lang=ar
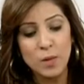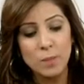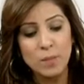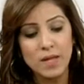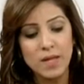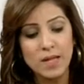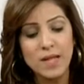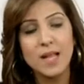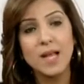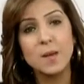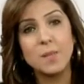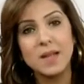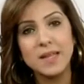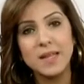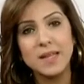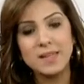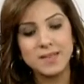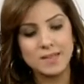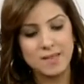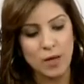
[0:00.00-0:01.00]
من خلال
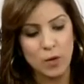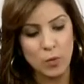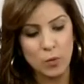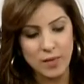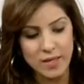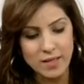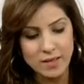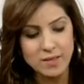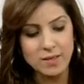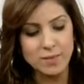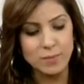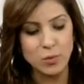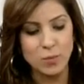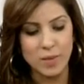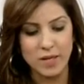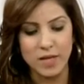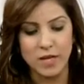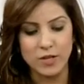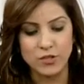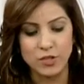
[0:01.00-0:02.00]
عمليات تهويد
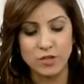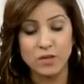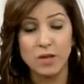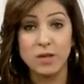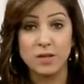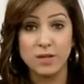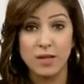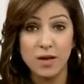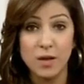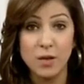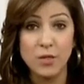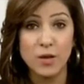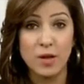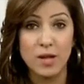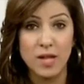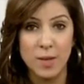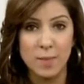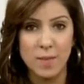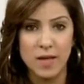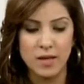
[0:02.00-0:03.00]
ممنهجة طالت اكثر
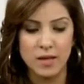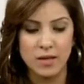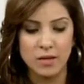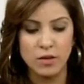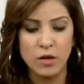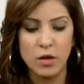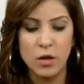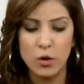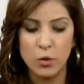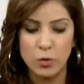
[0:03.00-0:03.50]
الاماكن